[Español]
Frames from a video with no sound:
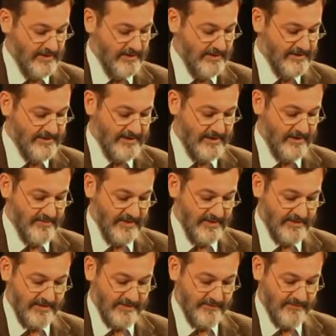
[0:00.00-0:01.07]

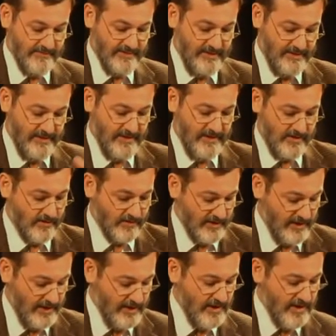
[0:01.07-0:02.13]
Literalmente, dice la
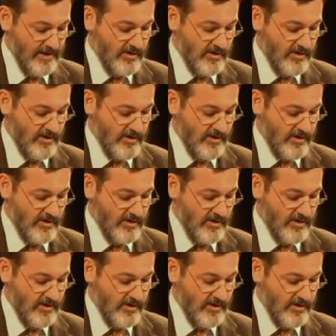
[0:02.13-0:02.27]
crónica,